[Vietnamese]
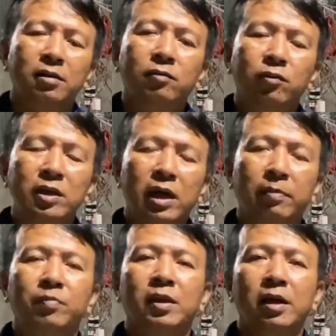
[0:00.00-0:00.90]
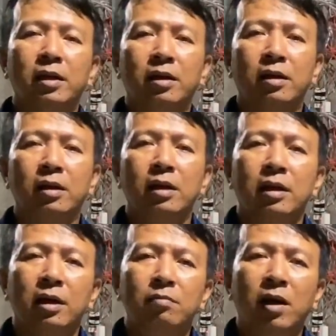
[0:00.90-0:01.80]
thương quý em. Thì
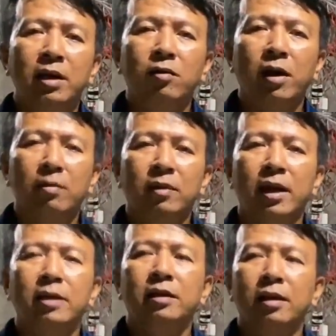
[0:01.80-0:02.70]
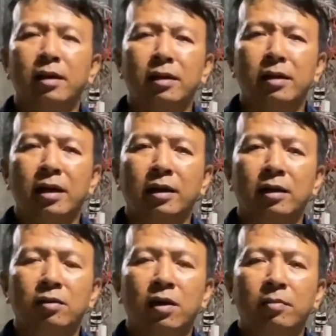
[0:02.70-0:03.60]
kênh mới của em đây thì đăng
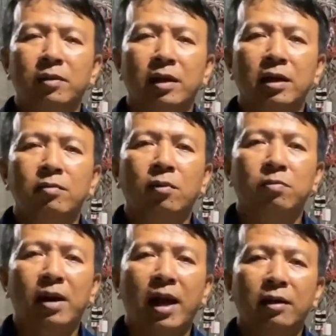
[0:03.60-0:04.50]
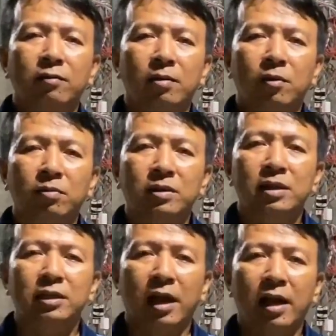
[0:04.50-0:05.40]
ký cho em đăng ký một like và một
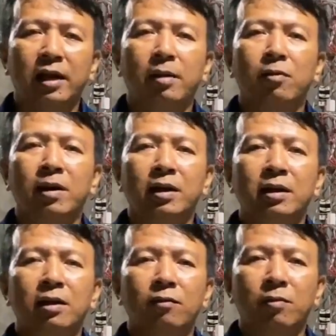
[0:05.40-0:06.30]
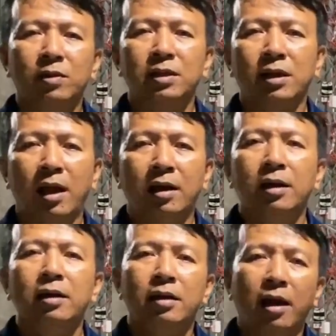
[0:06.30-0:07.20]
chia sẻ nha, một đăng ký kênh và một chia sẻ
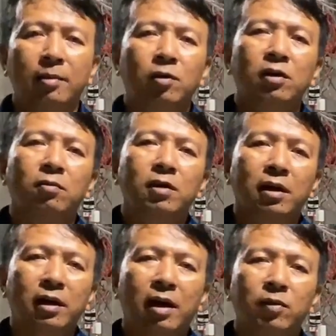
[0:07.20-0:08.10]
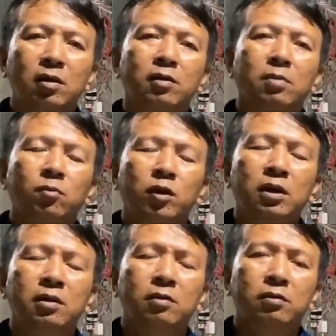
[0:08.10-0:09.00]
để em có động lực làm thêm nhiều,
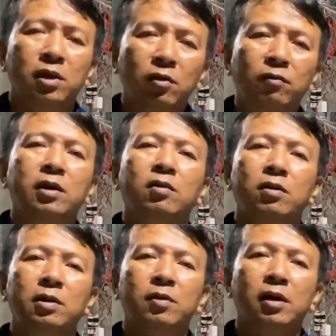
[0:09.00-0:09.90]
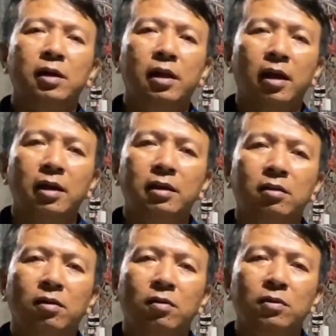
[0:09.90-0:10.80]
nhiều video clip nữa để
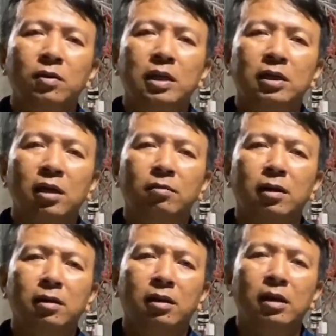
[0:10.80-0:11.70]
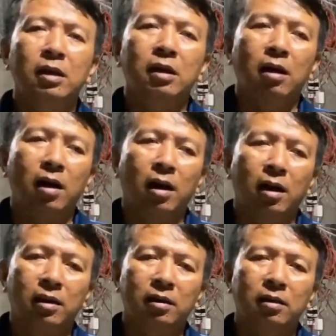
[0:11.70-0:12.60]
cho cô chú anh chị mình à,